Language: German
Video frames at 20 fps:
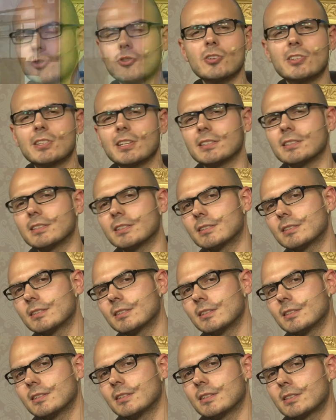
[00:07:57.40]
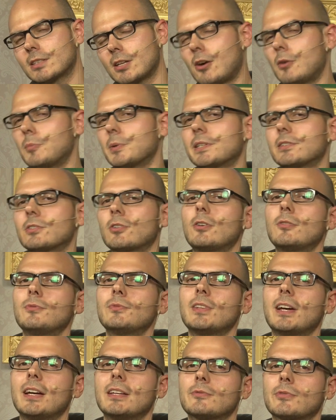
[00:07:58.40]
schüchterne Taube
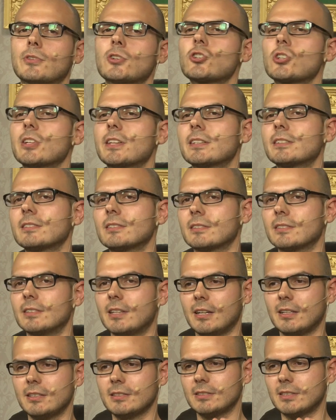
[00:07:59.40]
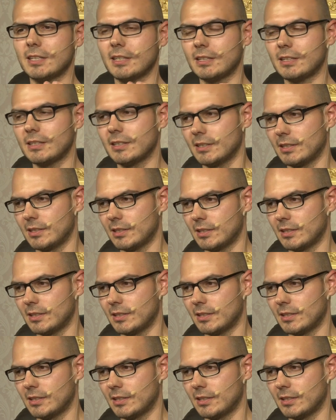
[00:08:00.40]
getroffen, einen Frischling, ja, der